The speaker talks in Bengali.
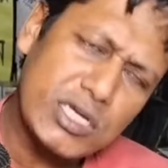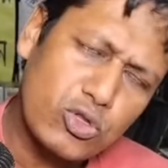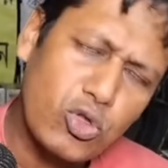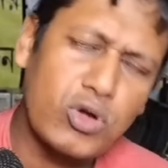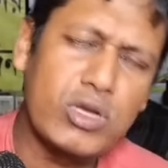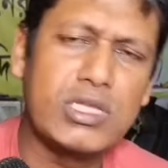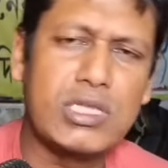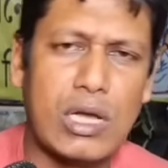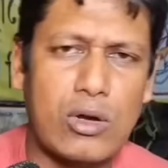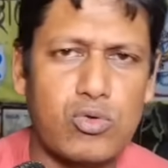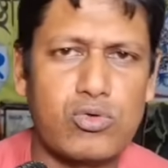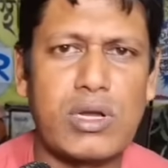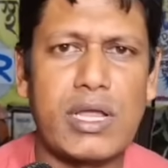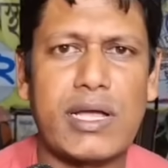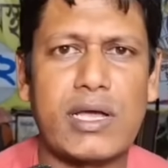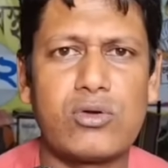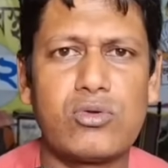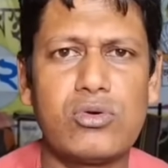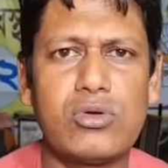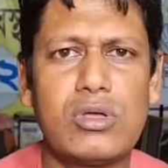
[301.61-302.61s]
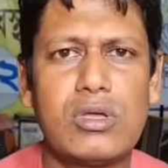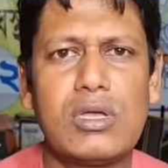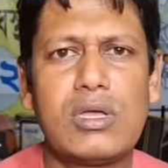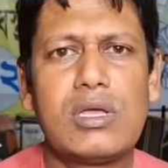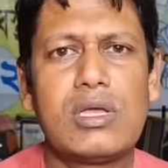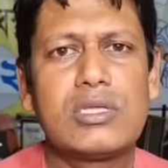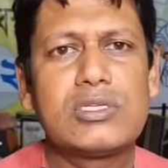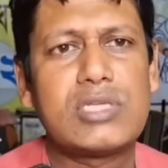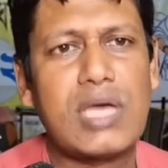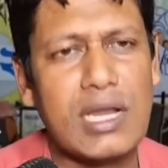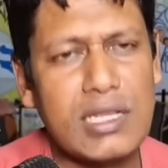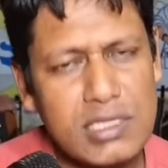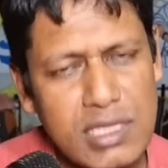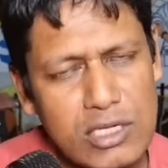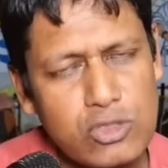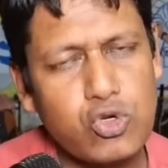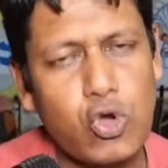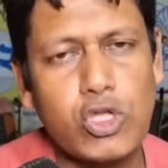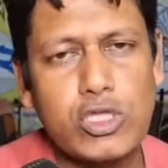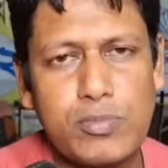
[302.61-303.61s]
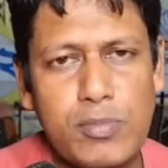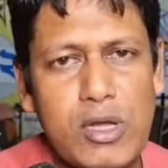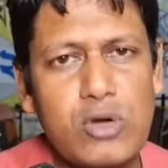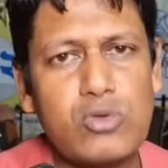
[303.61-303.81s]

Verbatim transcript: যে দলই থাকুন না কেন যারা যারা সৎ